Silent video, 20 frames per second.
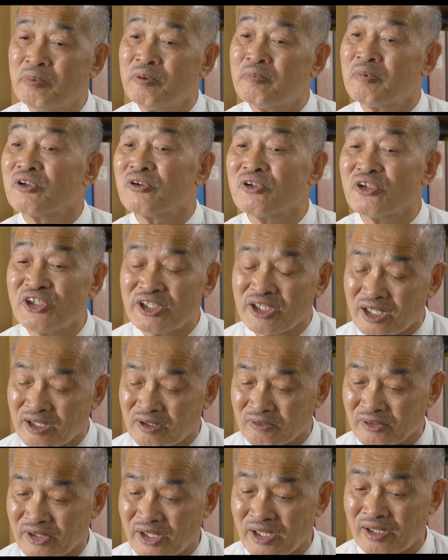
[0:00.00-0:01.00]
び戻しな
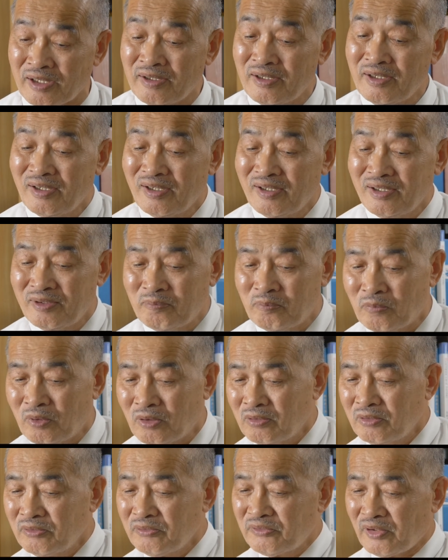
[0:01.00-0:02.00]
ので
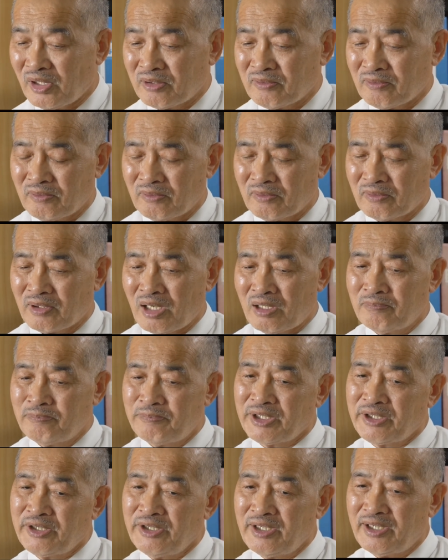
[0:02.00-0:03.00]
ボーンとあの
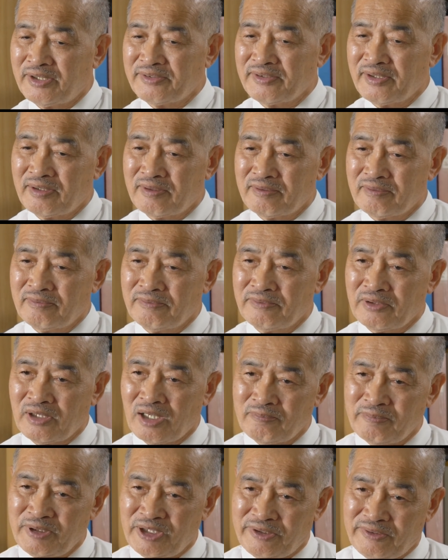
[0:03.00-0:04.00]
岸壁に当たる
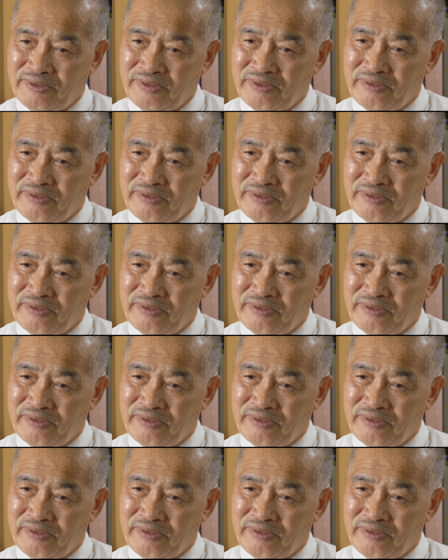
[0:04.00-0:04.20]
波